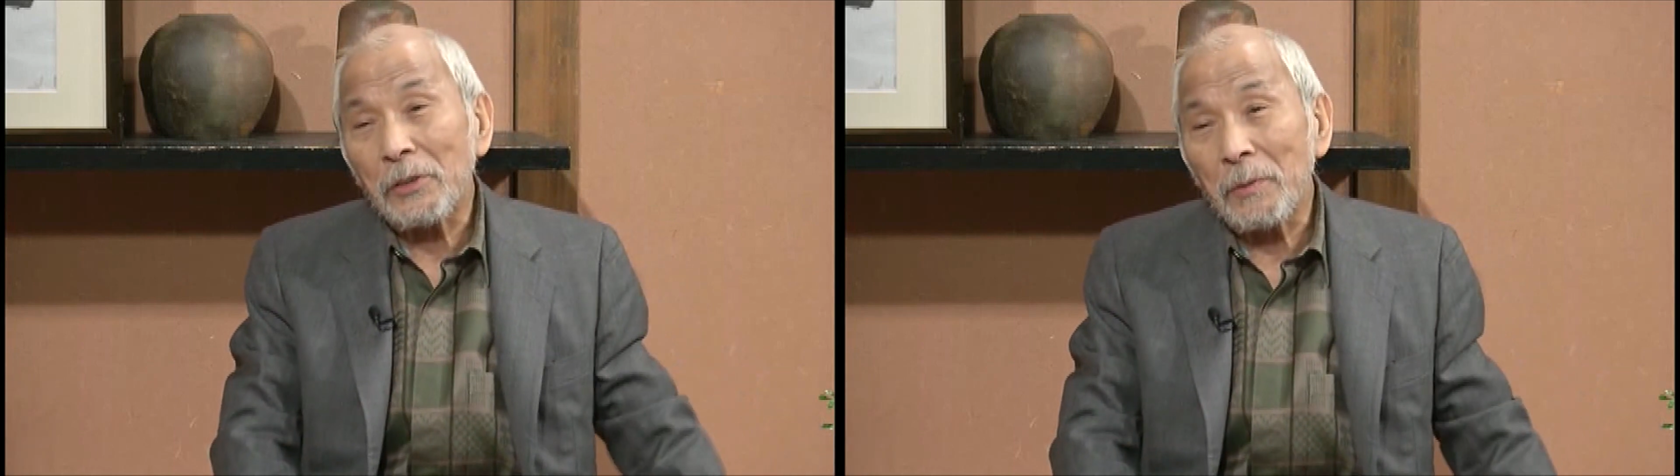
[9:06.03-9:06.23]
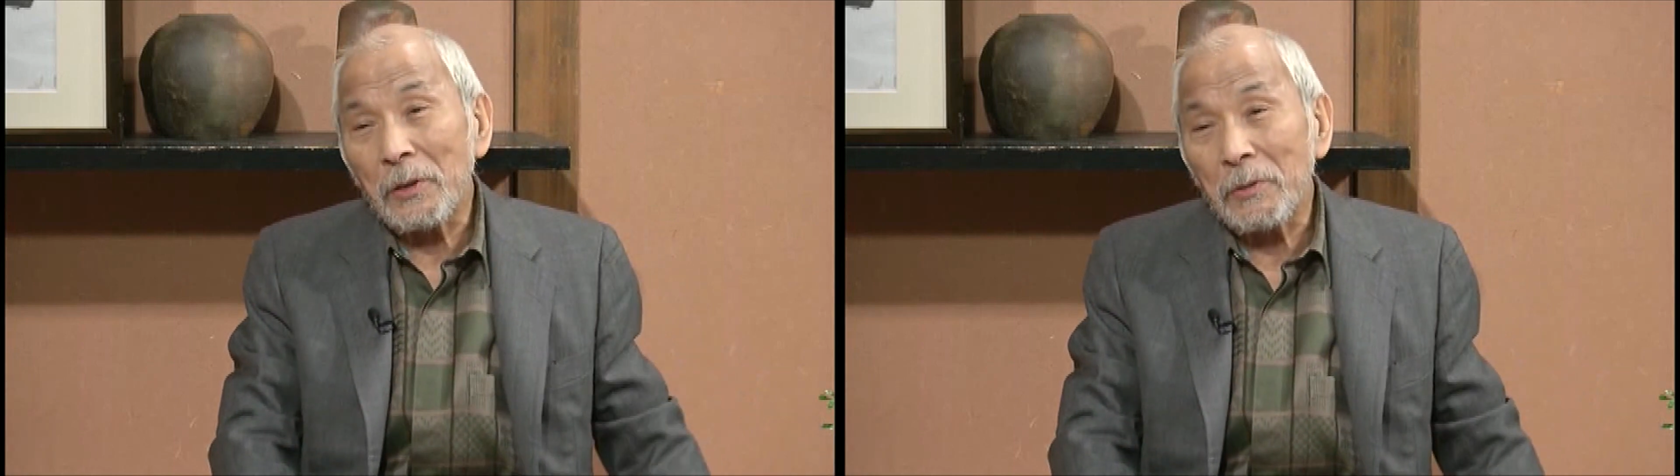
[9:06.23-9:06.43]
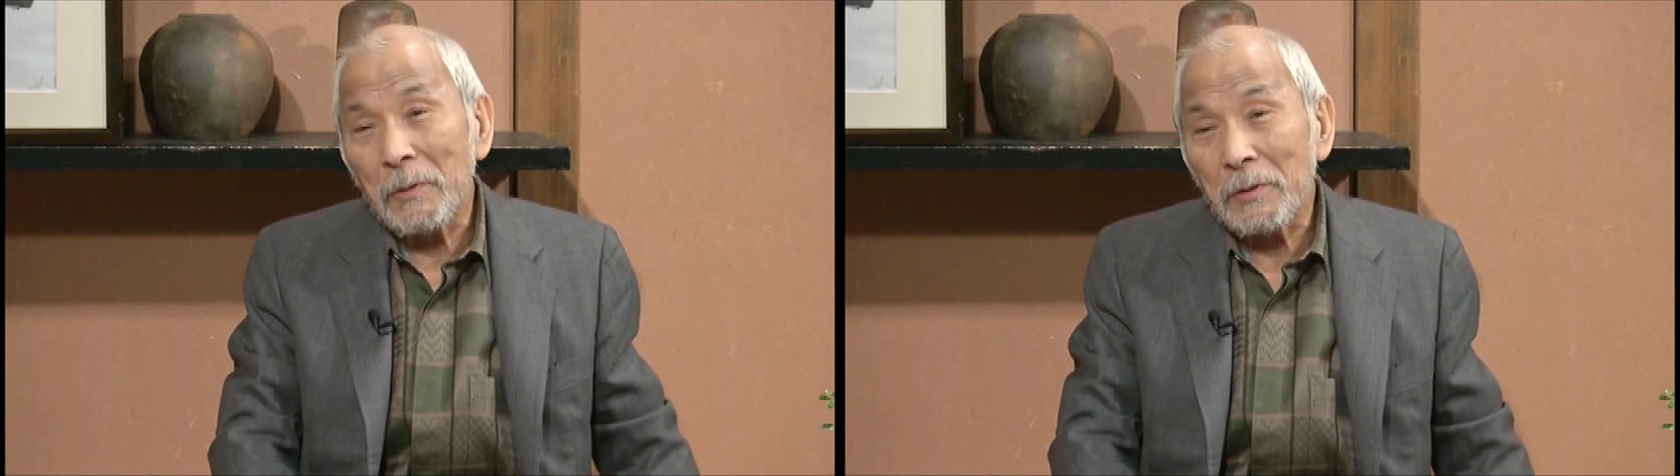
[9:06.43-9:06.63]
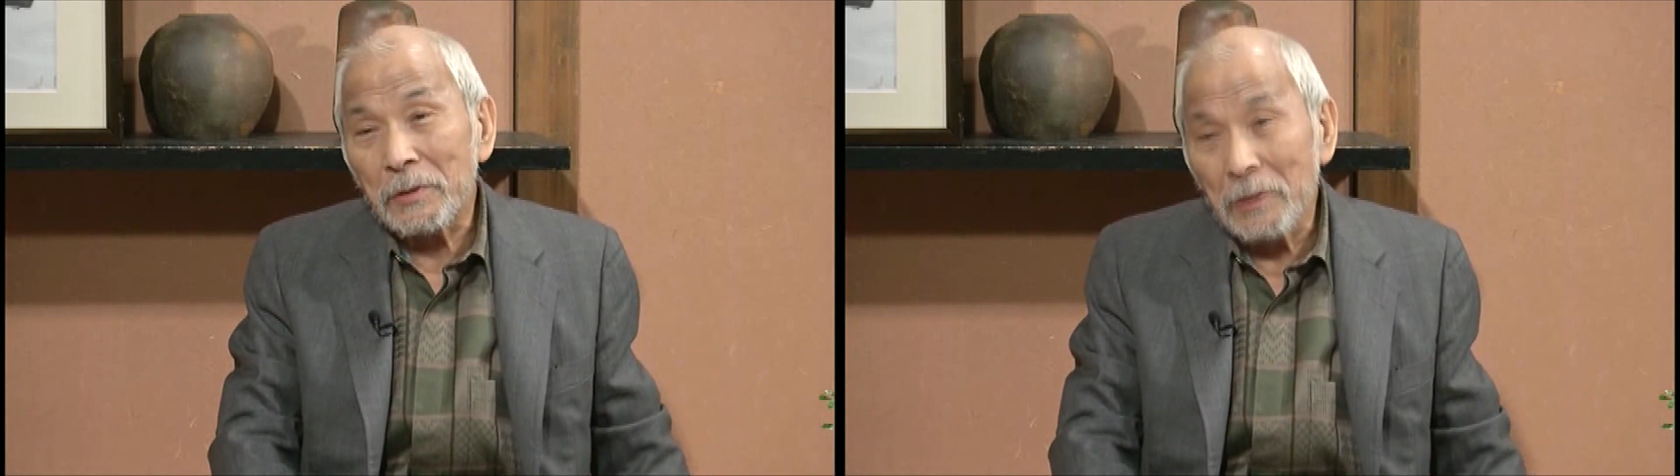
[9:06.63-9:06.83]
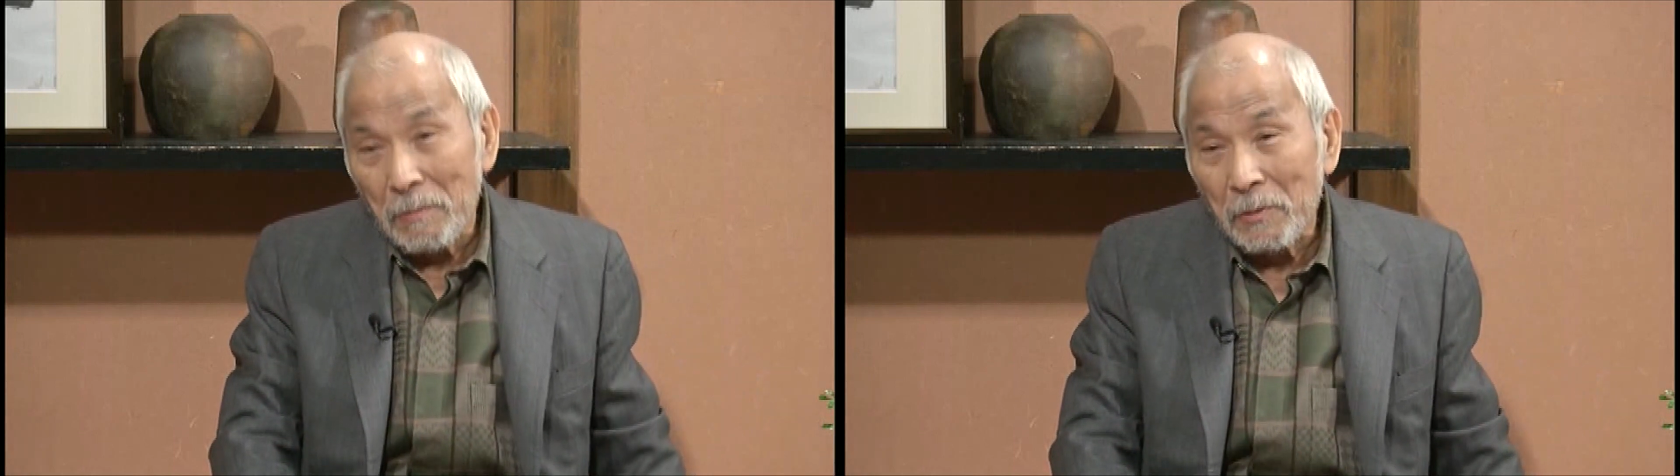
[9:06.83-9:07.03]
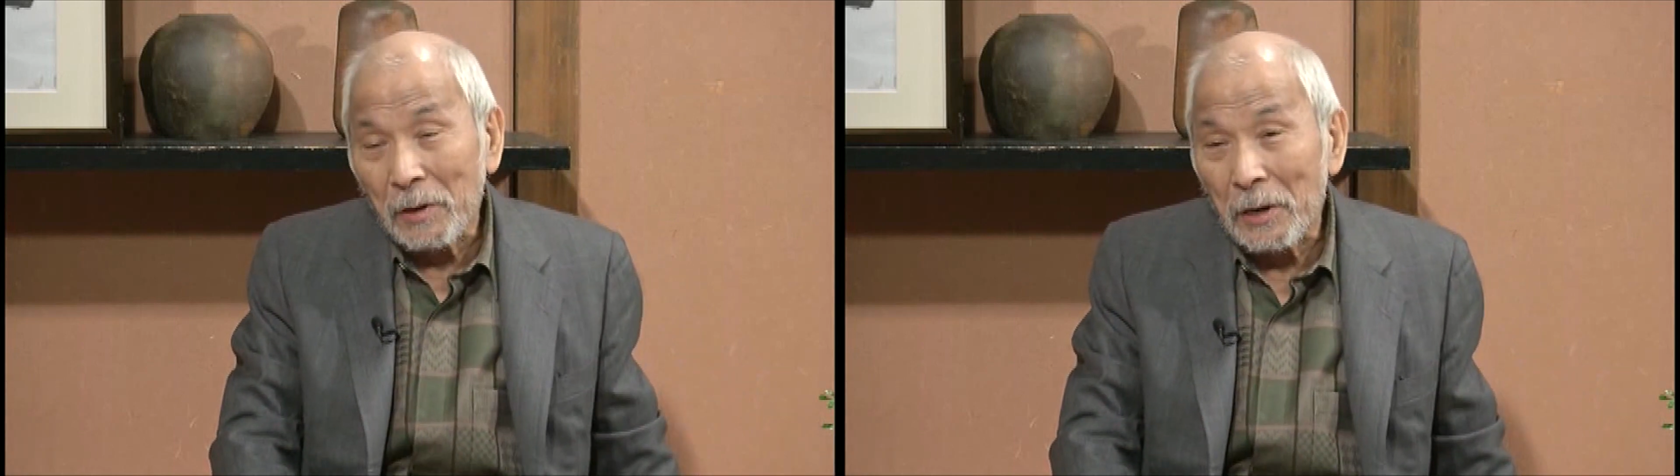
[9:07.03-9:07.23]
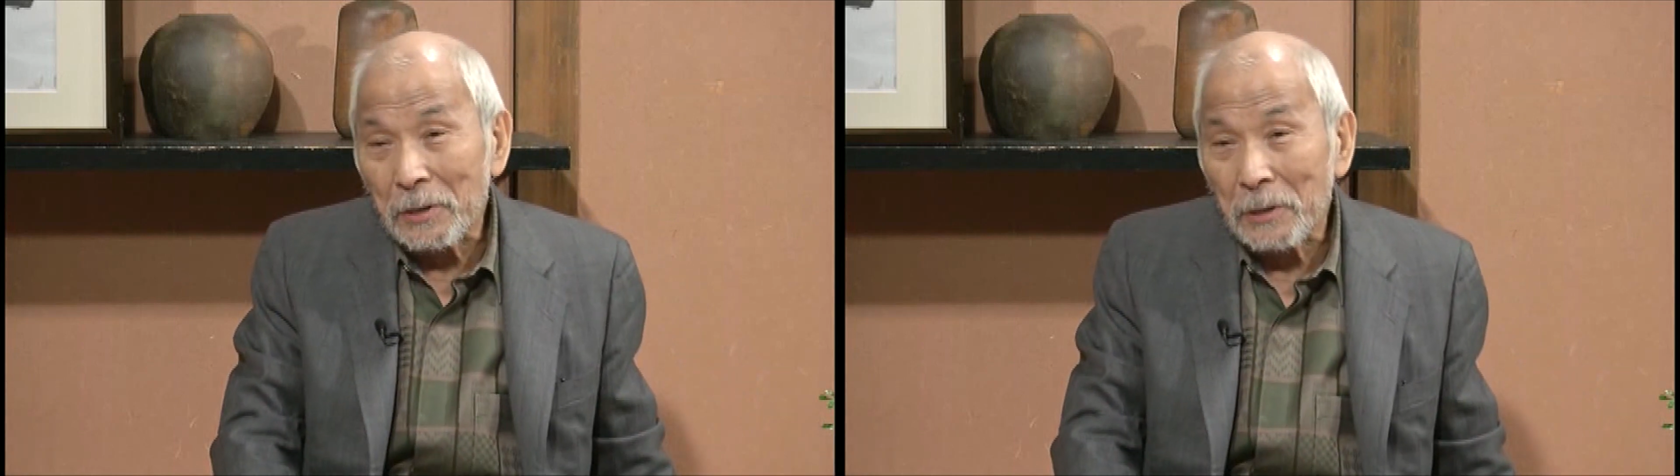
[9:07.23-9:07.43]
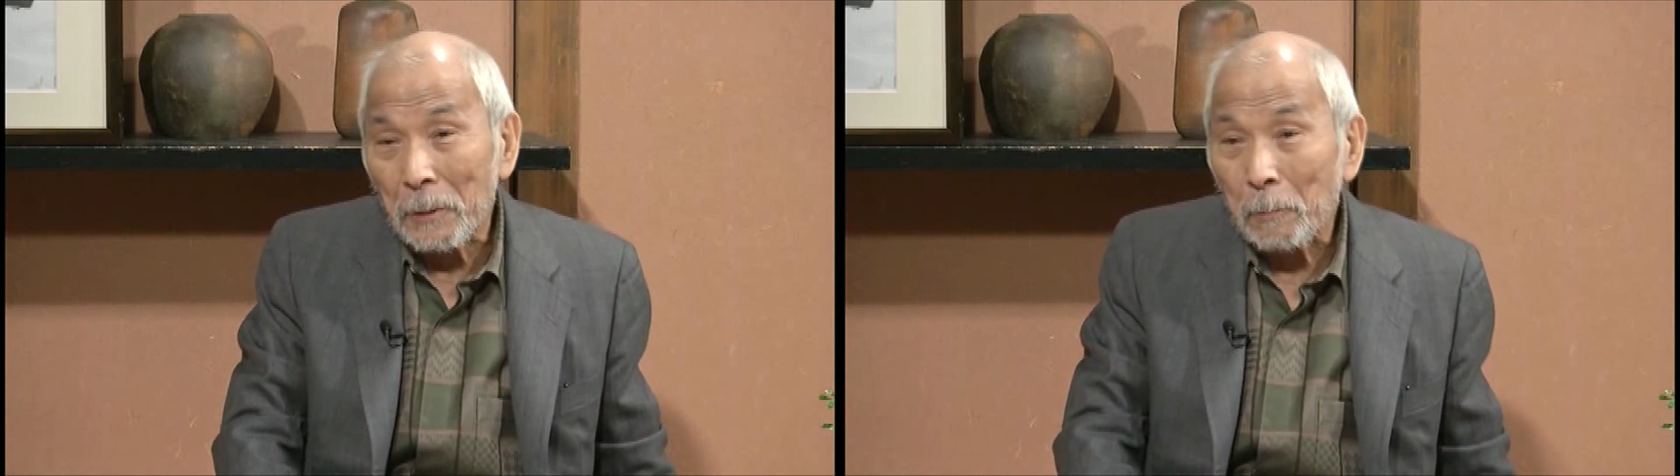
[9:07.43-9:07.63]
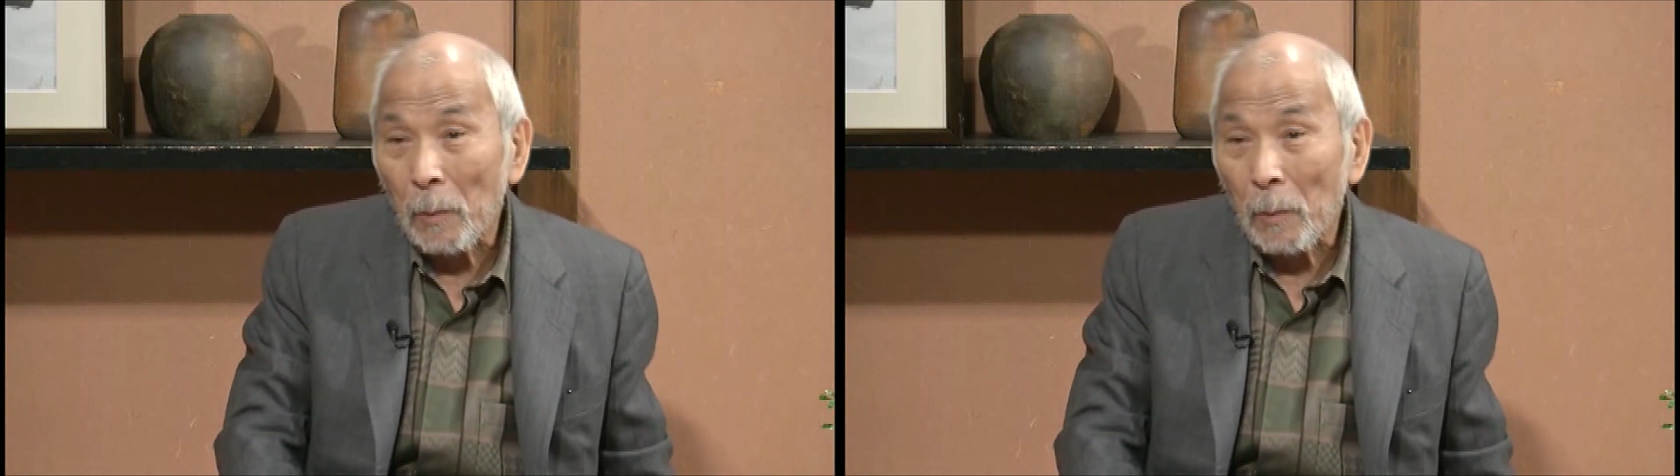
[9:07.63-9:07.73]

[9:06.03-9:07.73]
島々は全部返せ、